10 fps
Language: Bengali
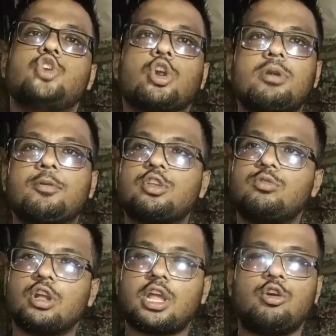
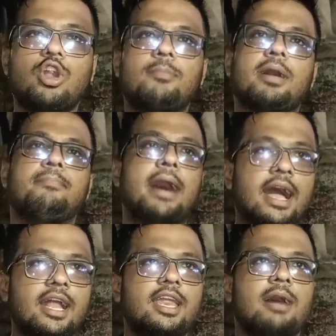সর্বপ্রথম কথা হলো আমরা
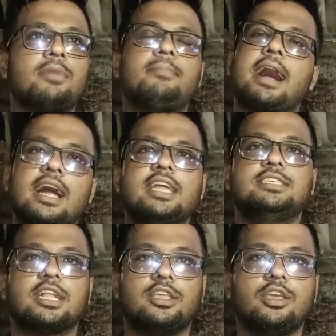বাঙালি আমরা বাঙালি
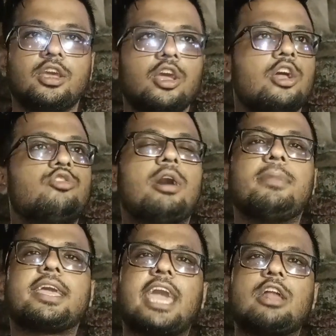জাতি তো
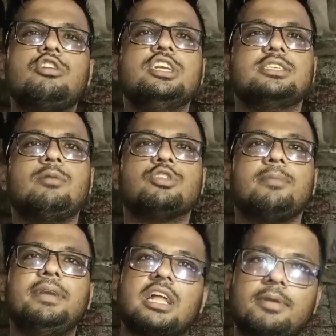আমরা কেন নিজেদের
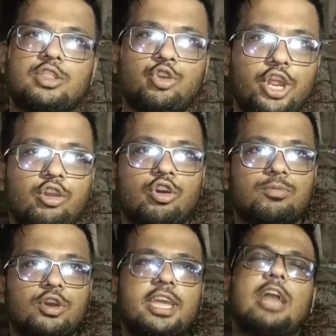মধ্যে বিধাভেদ তৈরি
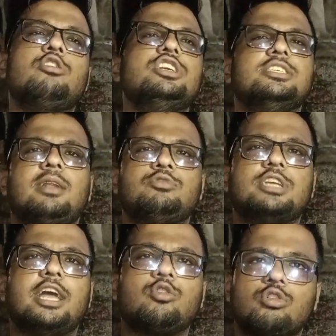করব কেন নিজেদের
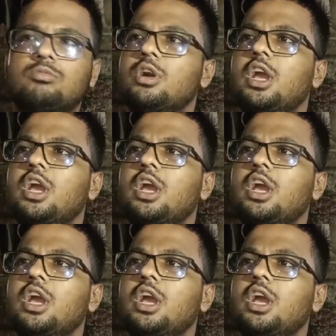মধ্যে এরকম